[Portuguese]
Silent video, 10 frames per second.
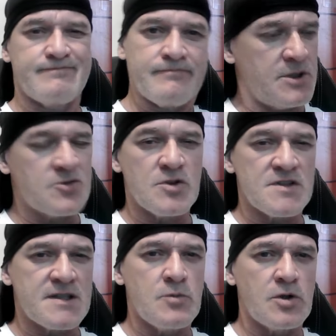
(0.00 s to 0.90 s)
Realmente
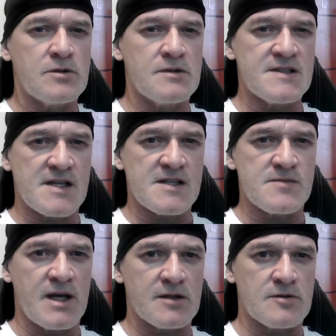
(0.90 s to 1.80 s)
gostei muito desse
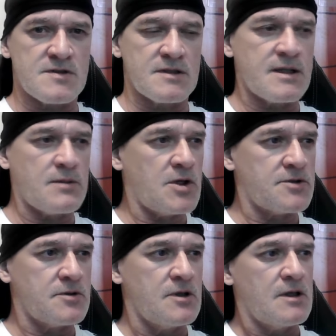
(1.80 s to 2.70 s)
aspecto assim da moto.